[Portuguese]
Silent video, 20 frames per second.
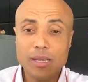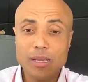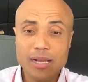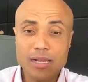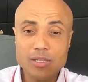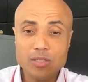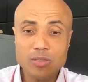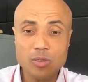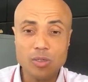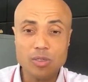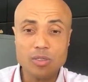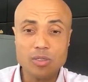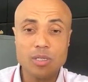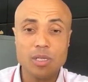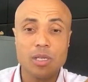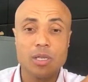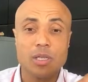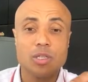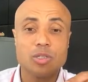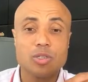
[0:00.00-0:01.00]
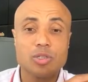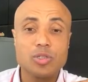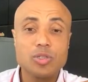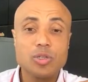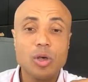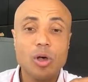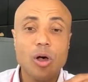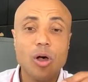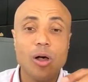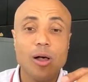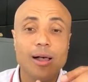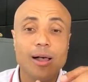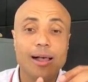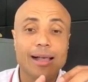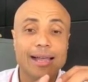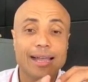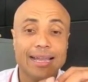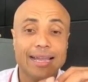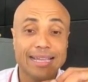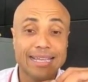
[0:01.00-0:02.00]
que o cara
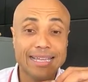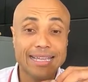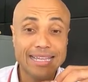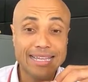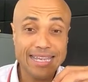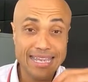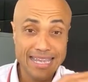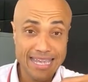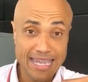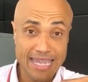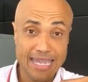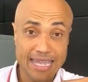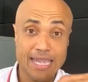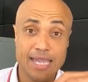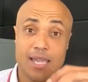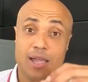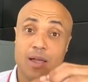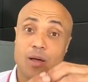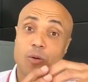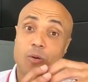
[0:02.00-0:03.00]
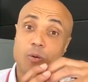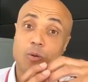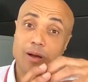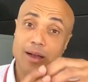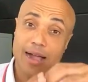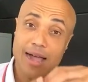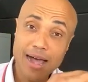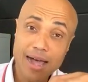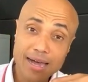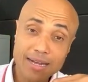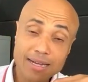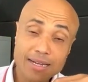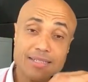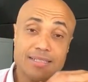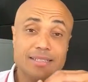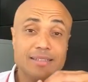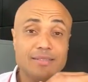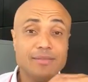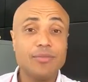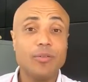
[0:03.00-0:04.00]
desenvolve
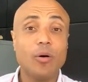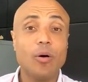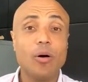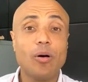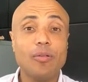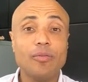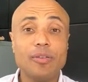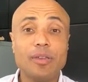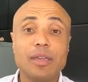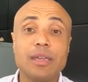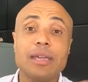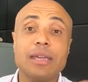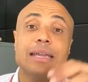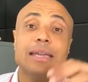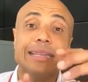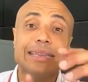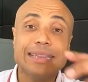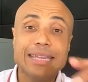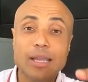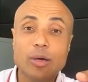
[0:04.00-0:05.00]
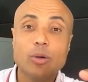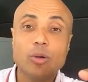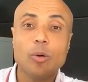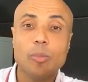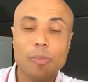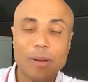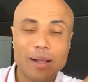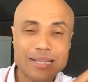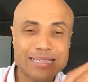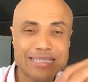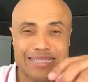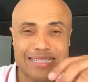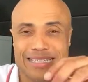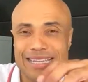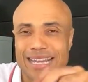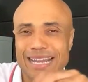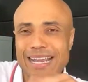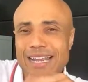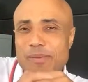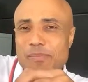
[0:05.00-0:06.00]
neuropatia, que ele perde a sensibilidade, você faz o
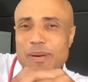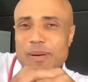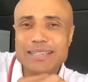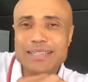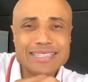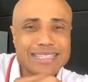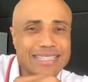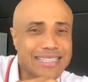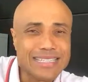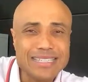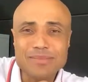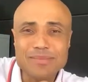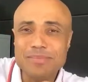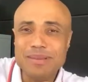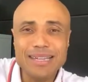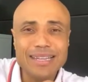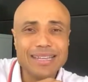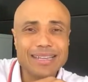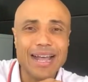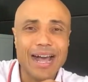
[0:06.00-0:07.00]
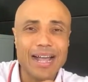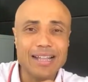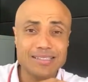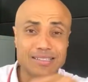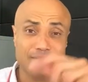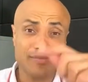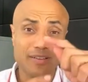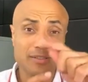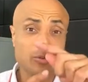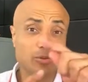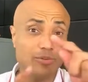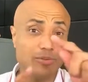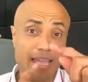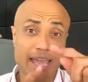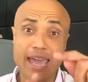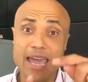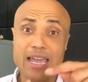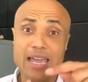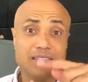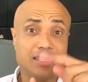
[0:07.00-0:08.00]
teste lá do monofilamento no pé
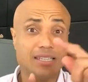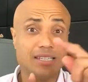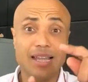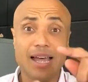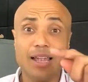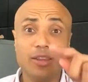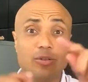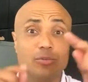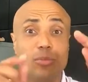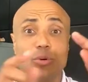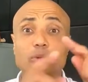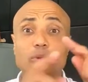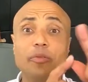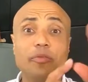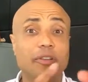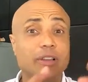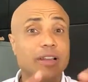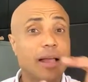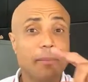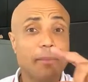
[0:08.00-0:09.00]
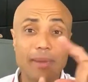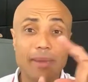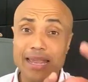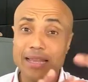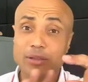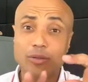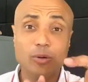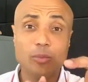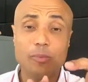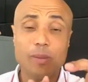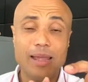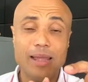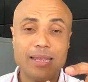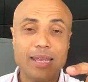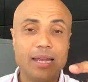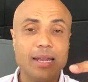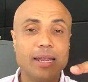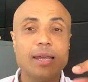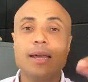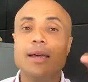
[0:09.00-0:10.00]
dele, 5 a 7 anos.
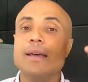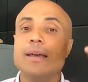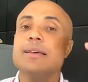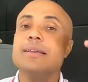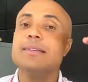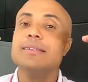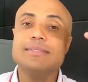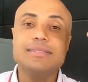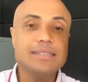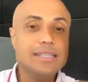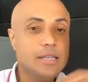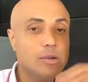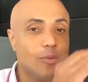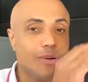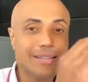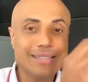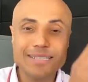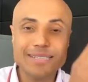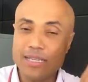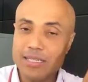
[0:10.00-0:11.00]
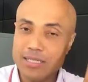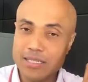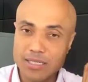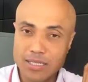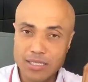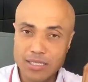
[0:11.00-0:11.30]
São complicações